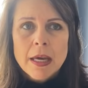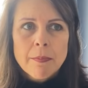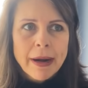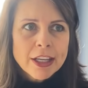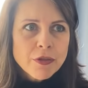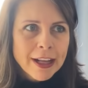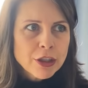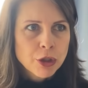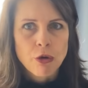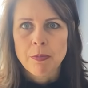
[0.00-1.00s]
Para a gente falar de
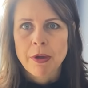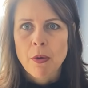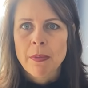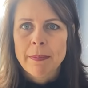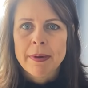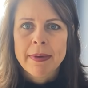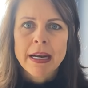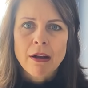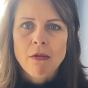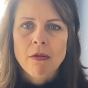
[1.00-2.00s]
escorpião, uma
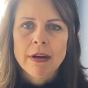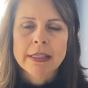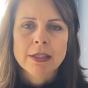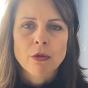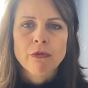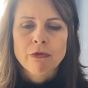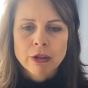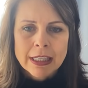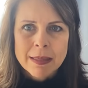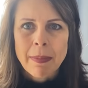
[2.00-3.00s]
primeira coisa, eu vou
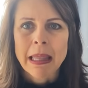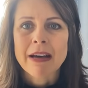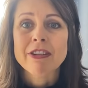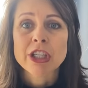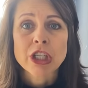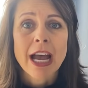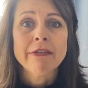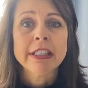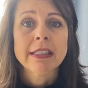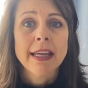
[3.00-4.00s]
trazer
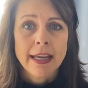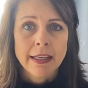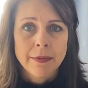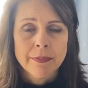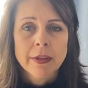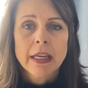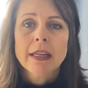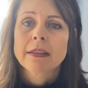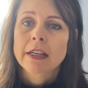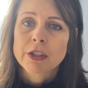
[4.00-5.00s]
palavras-chave dele:
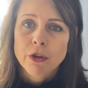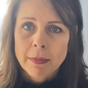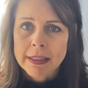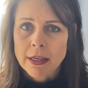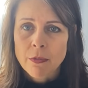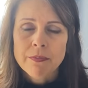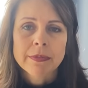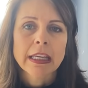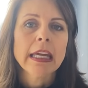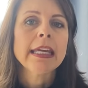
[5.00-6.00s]
transformação,
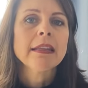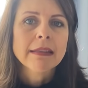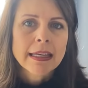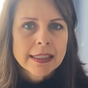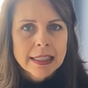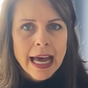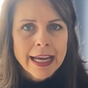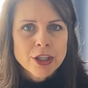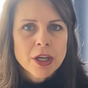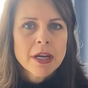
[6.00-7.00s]

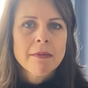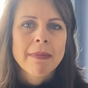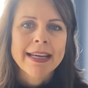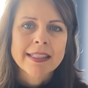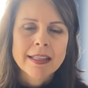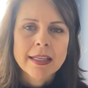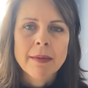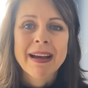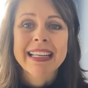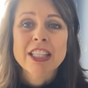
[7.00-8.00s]
intensidade, maestria,
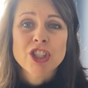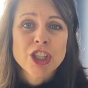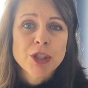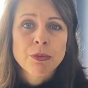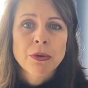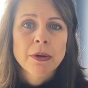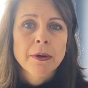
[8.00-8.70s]
magnetismo,